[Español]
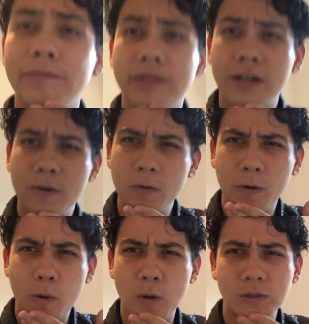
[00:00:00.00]
Tienen un
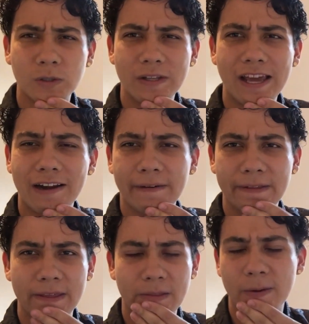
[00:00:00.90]
costo de
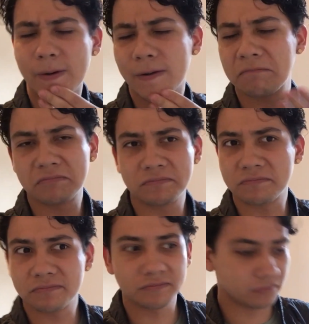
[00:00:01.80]
alrededor
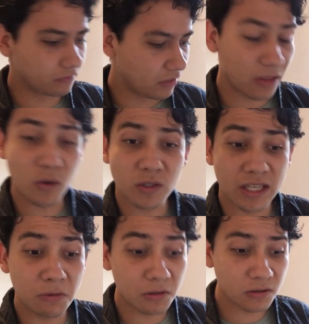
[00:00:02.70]
mm, de 2
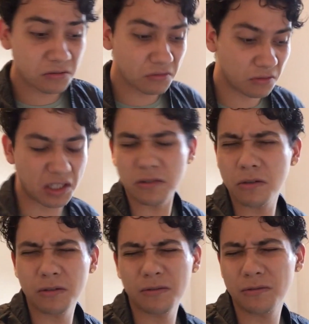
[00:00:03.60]
euros, que
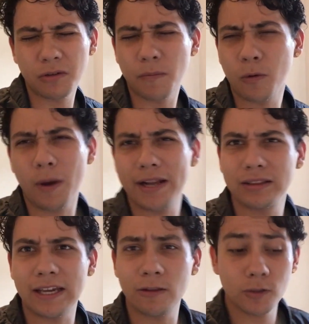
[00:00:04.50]
son como
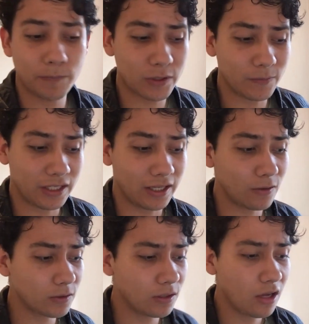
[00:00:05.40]
42 pesos
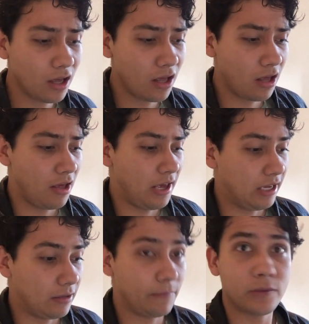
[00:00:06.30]
mexicanos.
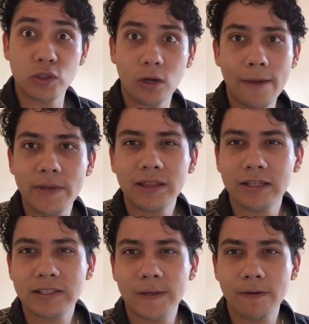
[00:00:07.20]
Y
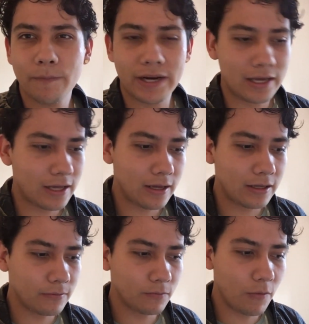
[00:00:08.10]
solamente sirven
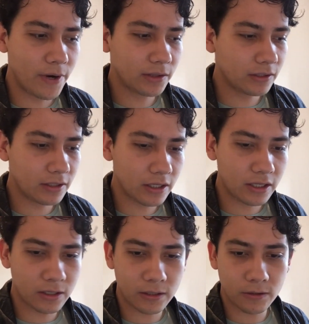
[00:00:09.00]
para moverte
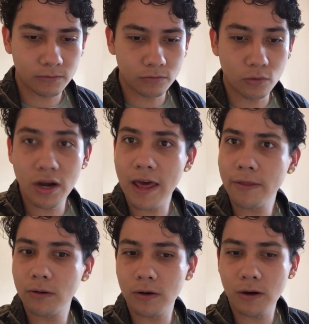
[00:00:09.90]
de un
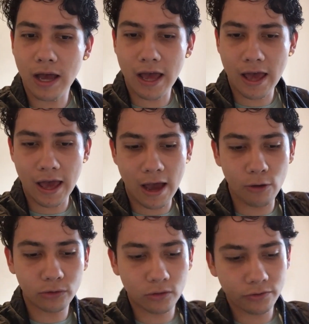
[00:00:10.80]
lado a,
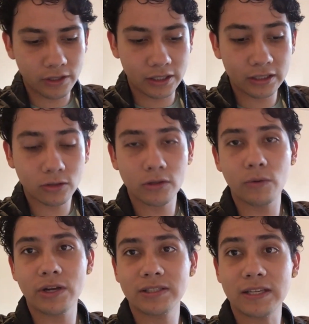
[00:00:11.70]
otro dentro de
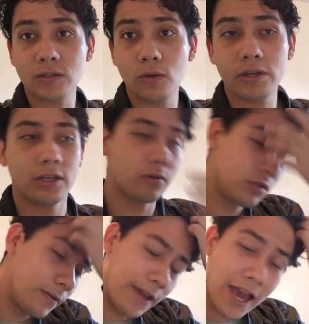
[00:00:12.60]
una estación.
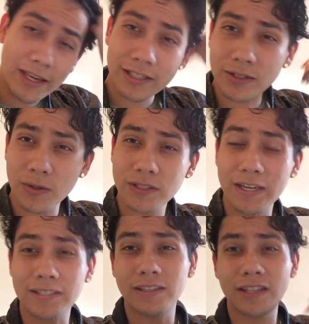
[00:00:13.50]
Inclusive hay estaciones
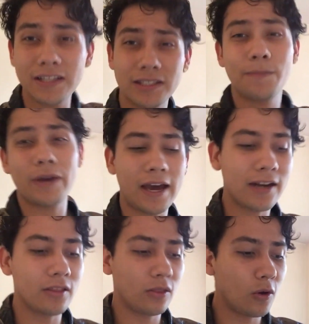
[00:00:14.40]
en las que tienes que
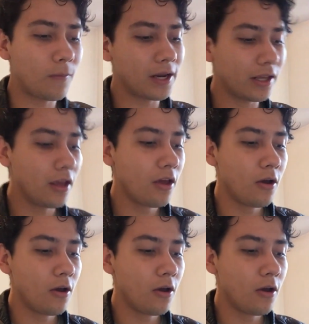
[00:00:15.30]
pagar doble.